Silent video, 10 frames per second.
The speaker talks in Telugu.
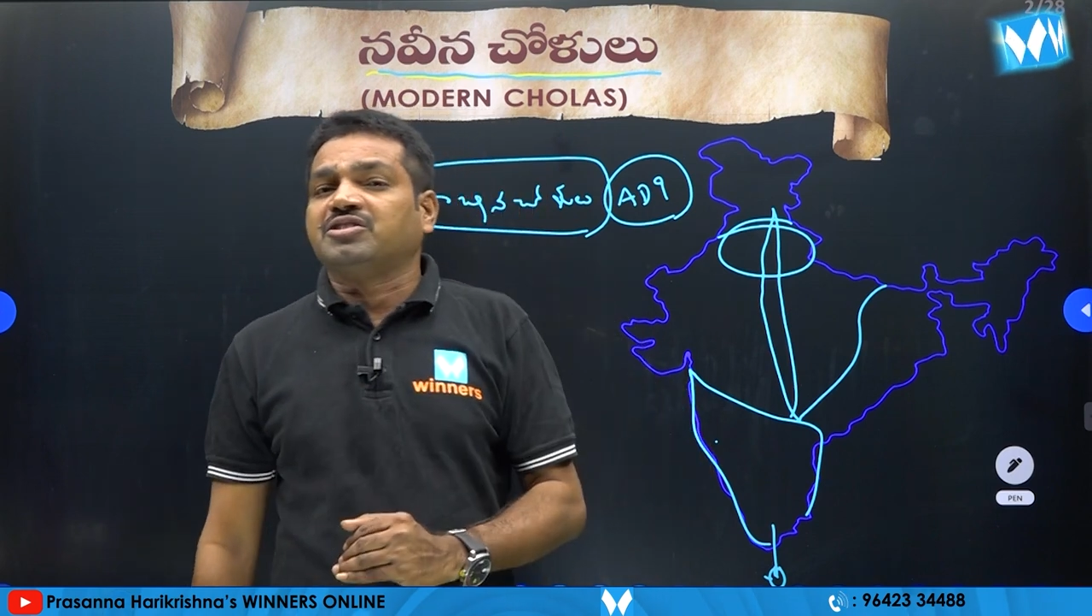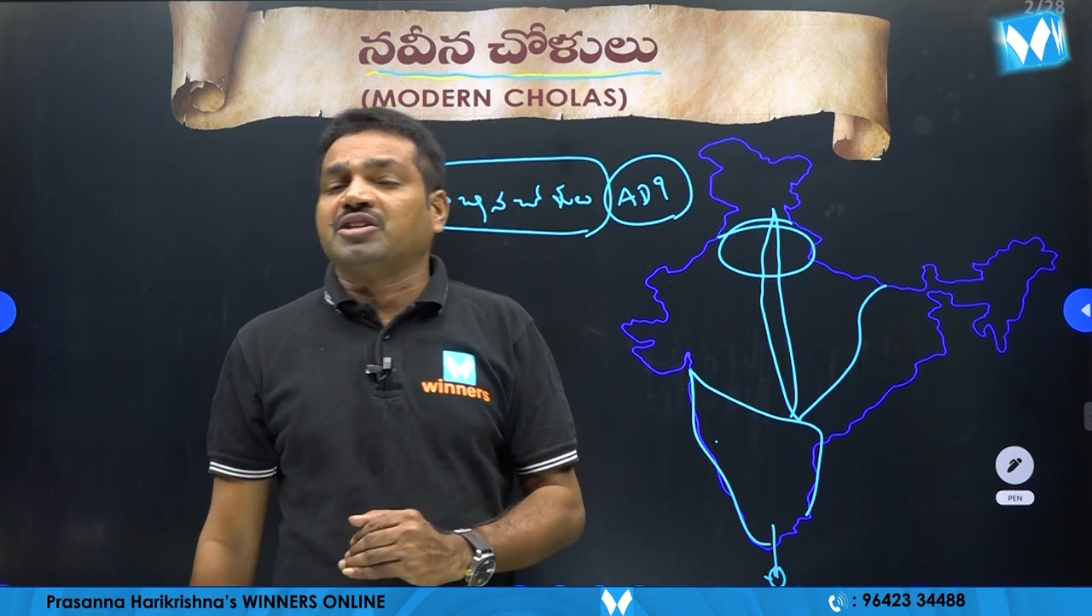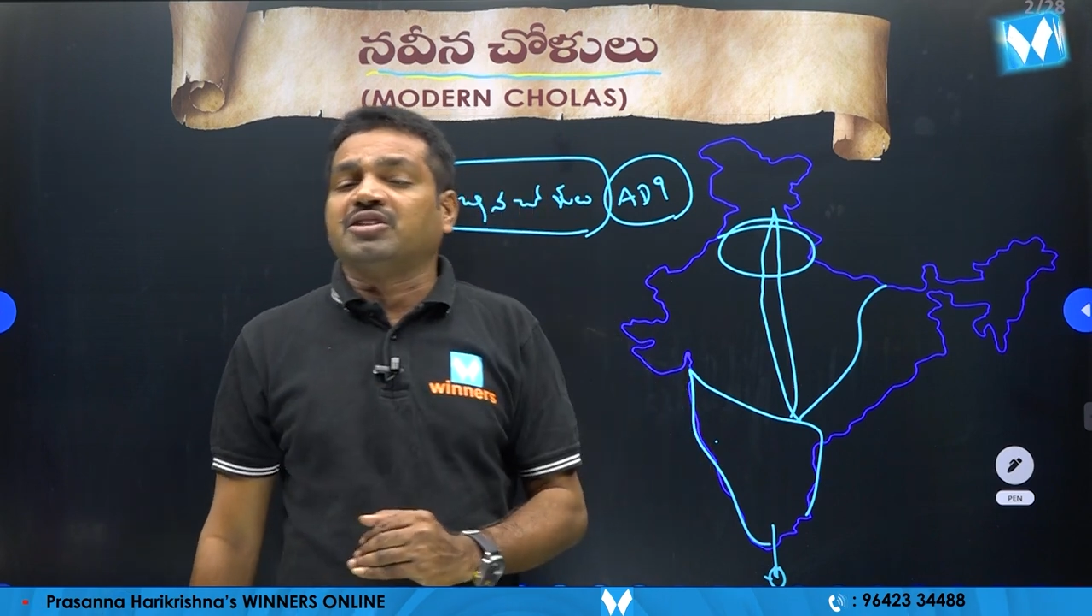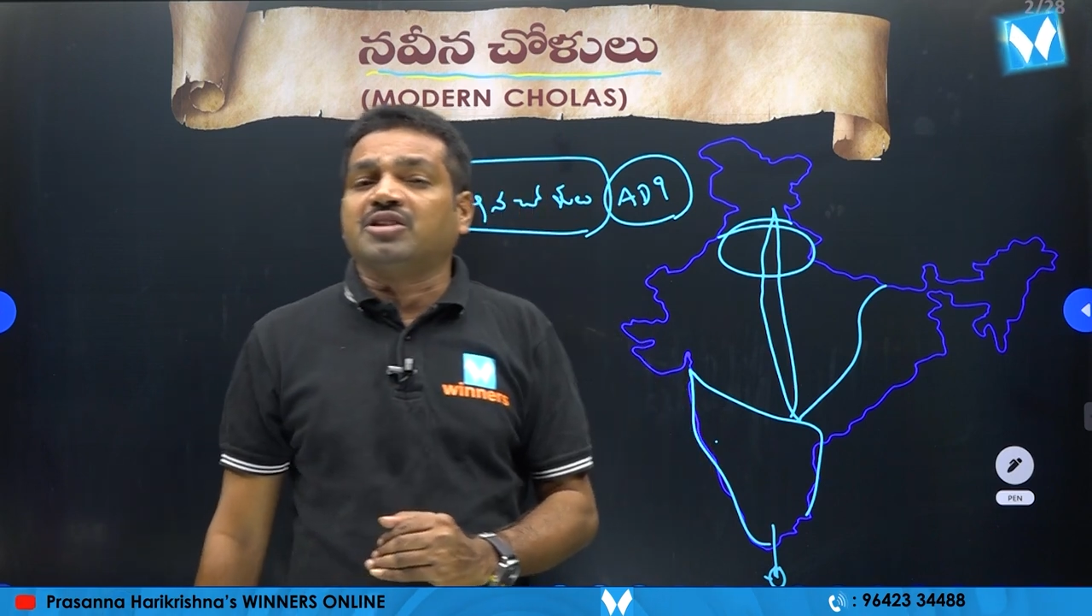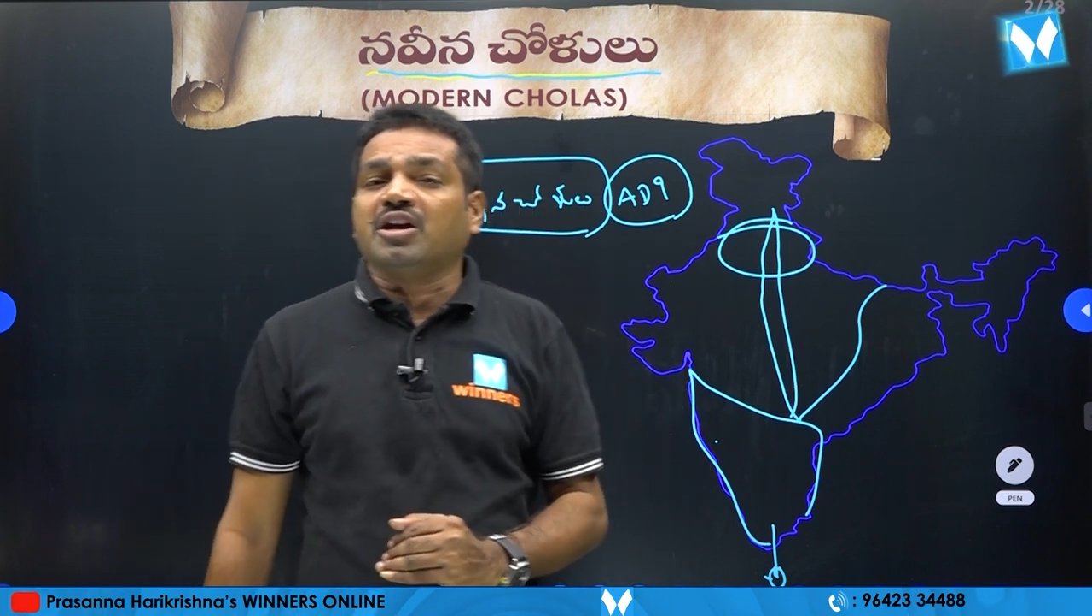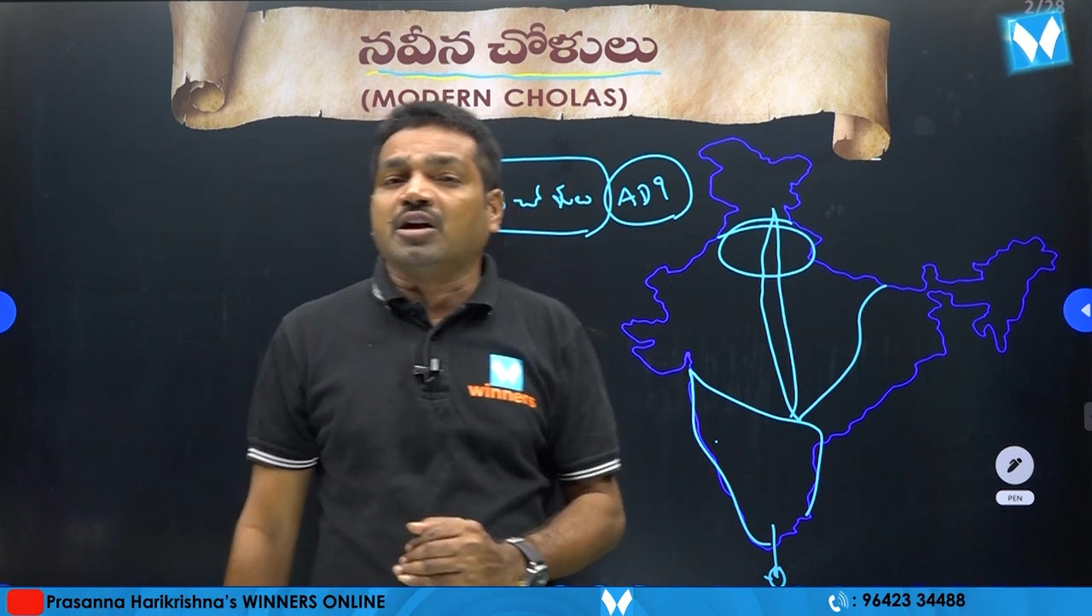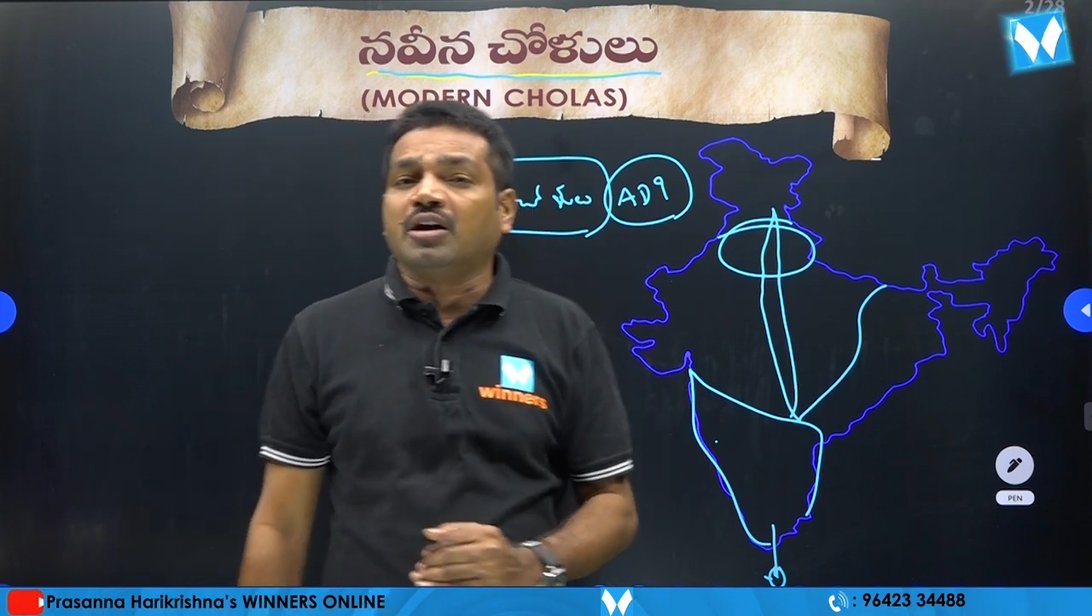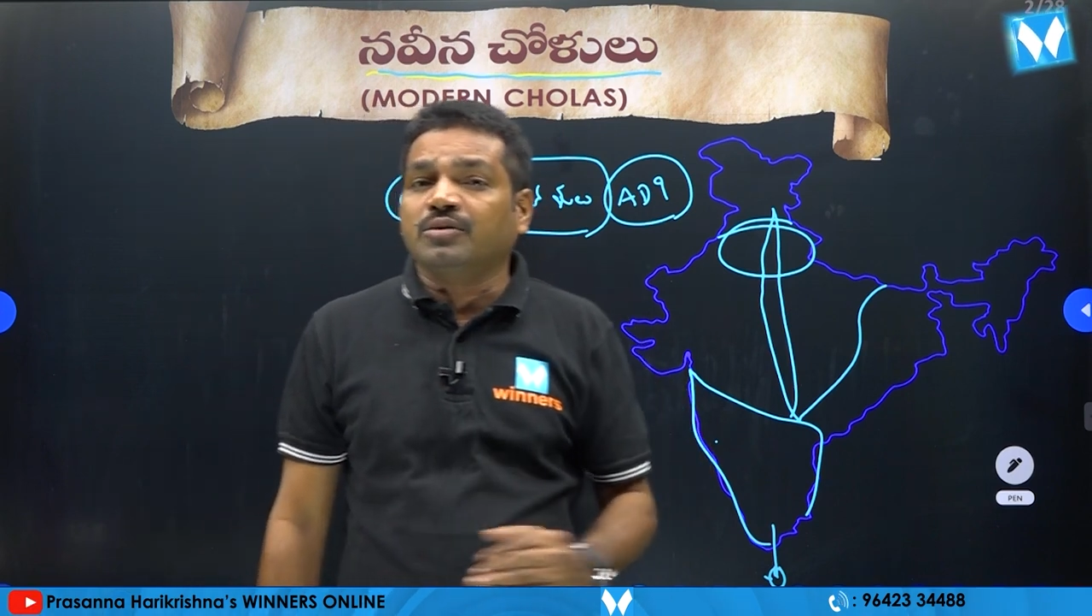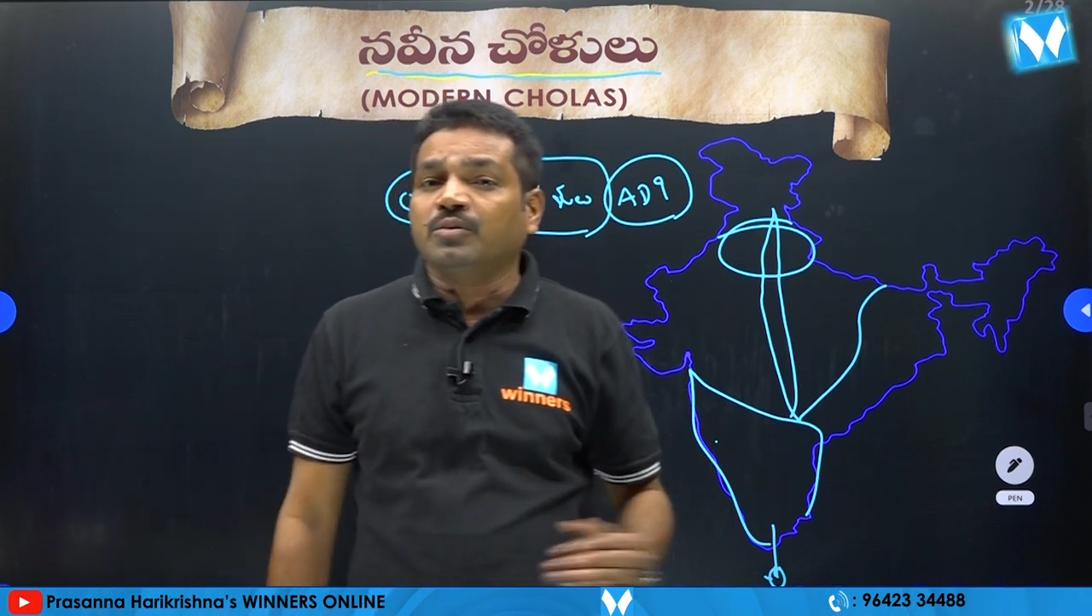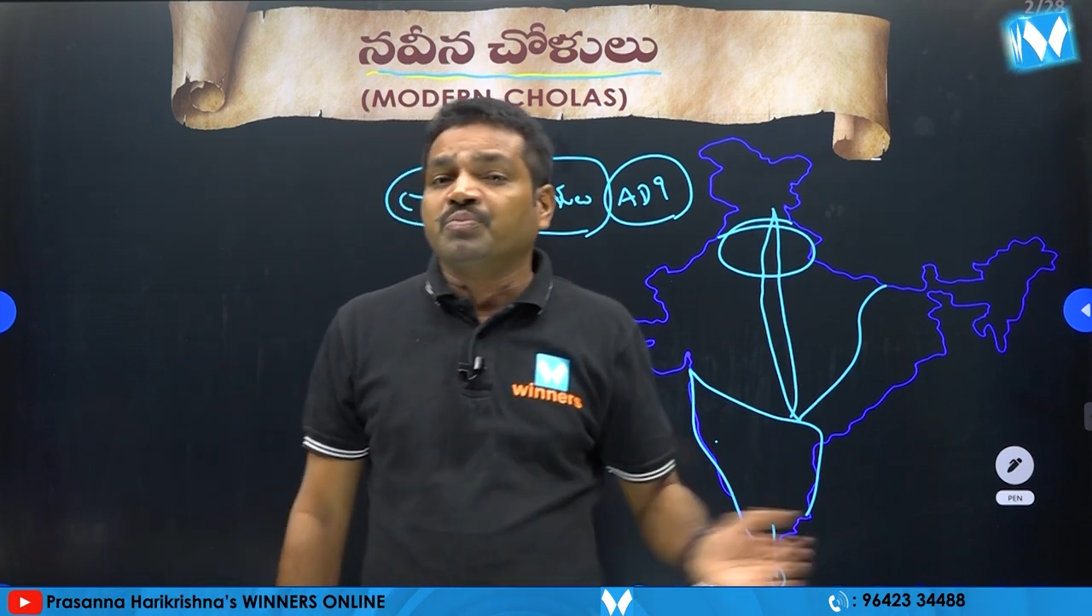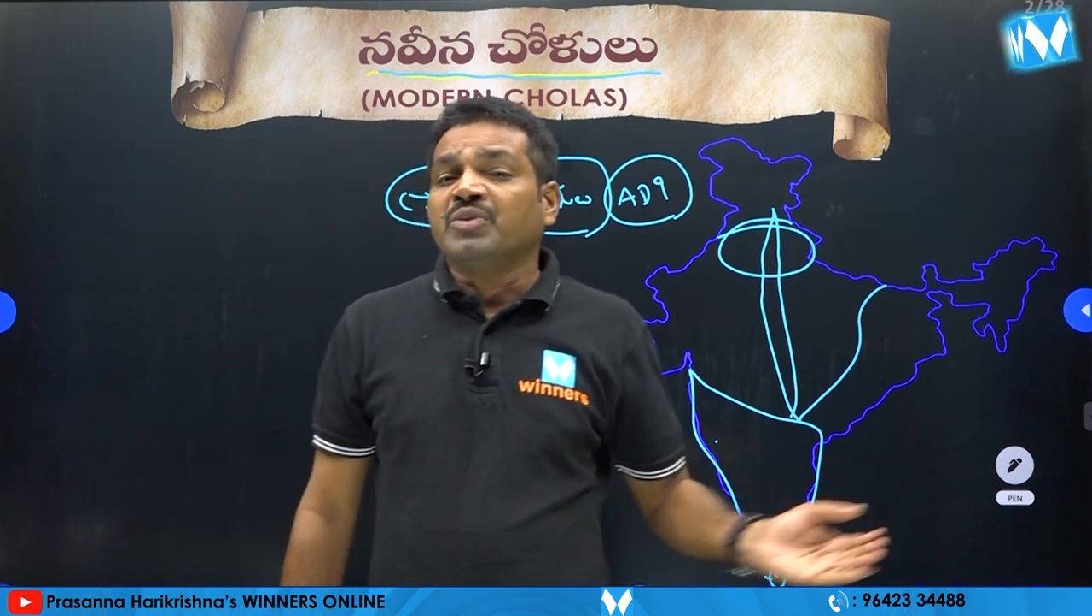చరిత్రే కాదు